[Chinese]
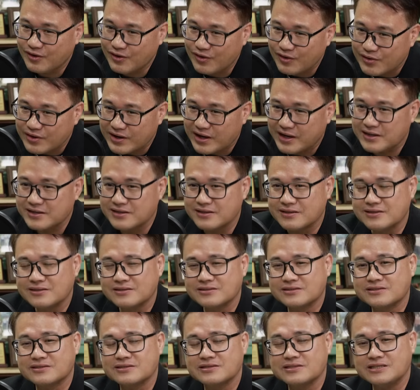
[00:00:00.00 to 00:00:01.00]
后来
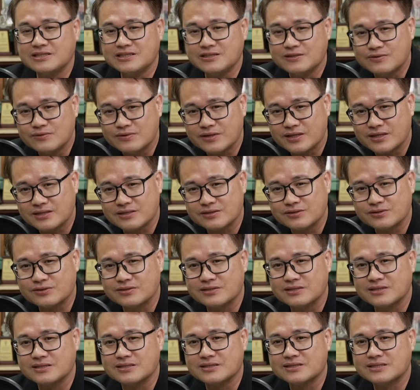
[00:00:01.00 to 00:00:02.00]
呢，是因为所
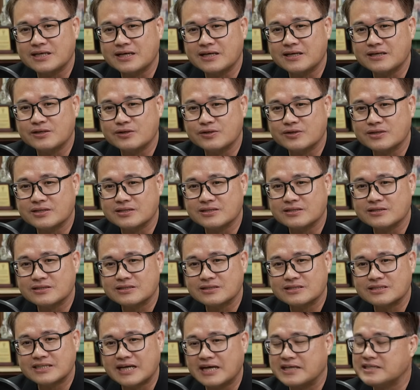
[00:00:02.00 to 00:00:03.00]
谓的在有一个
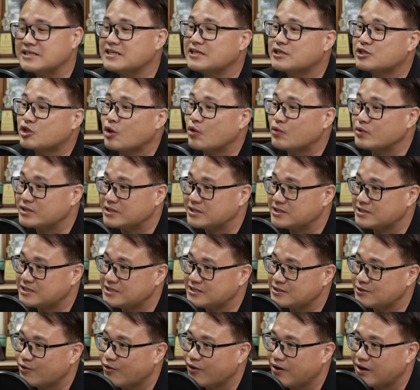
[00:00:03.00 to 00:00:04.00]
产业东移
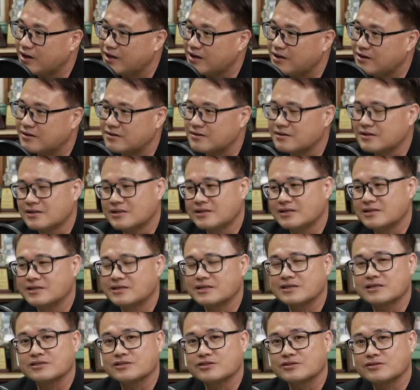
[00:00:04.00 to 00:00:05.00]
计划了哈，
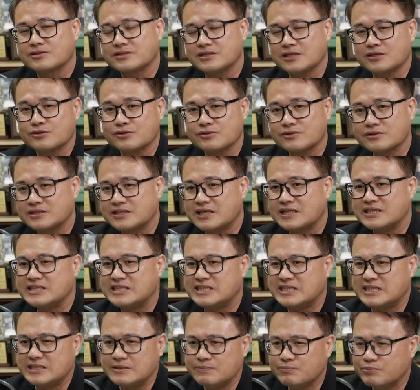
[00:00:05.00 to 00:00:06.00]
那个时候想说在
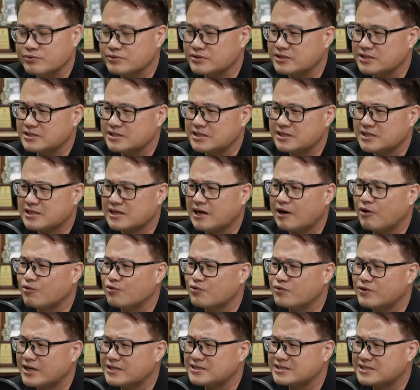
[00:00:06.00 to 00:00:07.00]
西部这些高
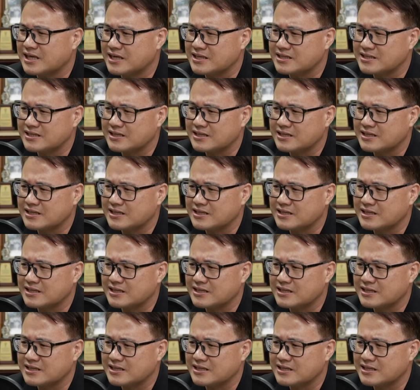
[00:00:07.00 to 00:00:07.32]
污染产